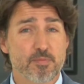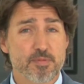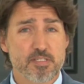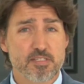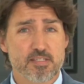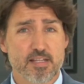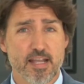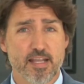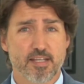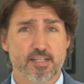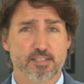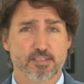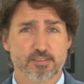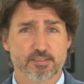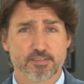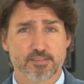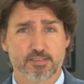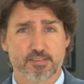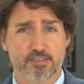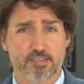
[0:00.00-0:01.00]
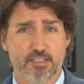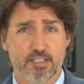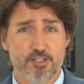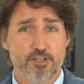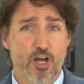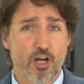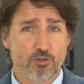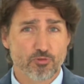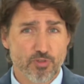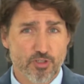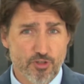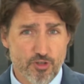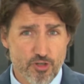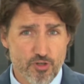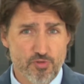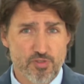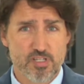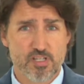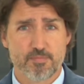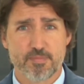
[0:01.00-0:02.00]
पर इल्जाम लगाया गया था कि वो अमले के
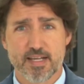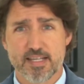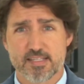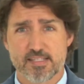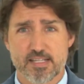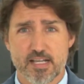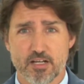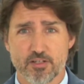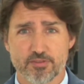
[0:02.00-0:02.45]
साथ मारपीट